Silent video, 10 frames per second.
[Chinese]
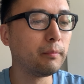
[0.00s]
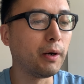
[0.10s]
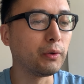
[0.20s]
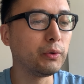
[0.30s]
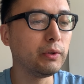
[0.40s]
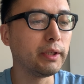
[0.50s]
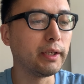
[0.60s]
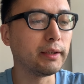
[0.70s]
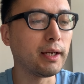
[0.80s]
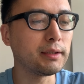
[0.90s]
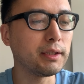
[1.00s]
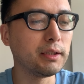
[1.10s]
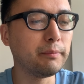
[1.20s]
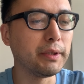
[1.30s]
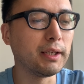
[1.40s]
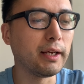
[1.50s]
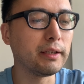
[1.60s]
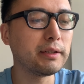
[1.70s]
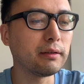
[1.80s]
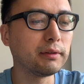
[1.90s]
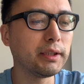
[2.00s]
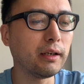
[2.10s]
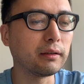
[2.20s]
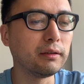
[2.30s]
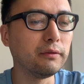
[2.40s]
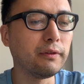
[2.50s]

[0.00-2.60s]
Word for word: 宝玉也拿起笔来，将第二个